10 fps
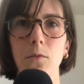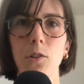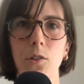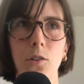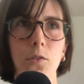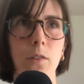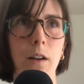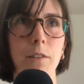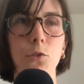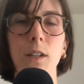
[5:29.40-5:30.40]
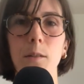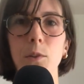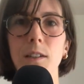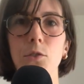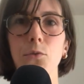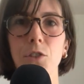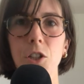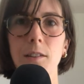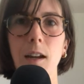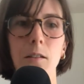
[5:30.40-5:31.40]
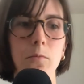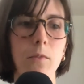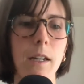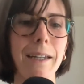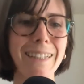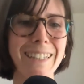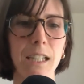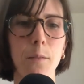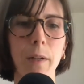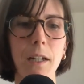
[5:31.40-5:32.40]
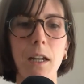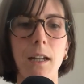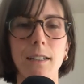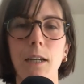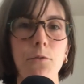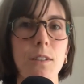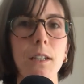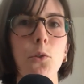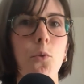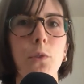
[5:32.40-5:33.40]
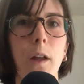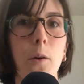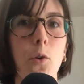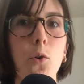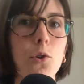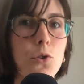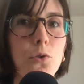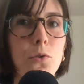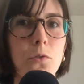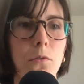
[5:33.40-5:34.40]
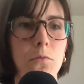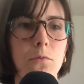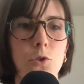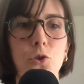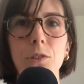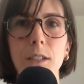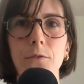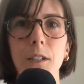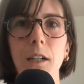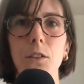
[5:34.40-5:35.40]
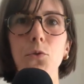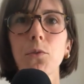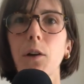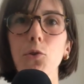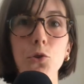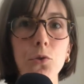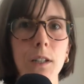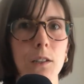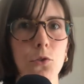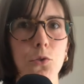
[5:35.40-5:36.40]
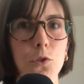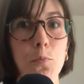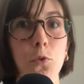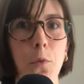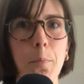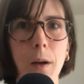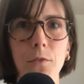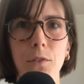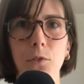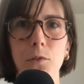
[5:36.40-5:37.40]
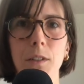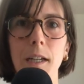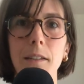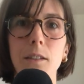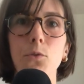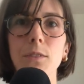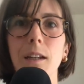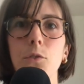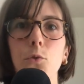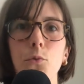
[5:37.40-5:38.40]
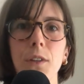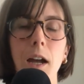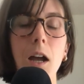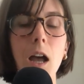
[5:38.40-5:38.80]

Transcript: euh, avec une alimentation végétale équilibrée, ça veut dire qu'on n'a aucune justification, on n'a aucune excuse pour ne pas vivre vegan et donc ça devient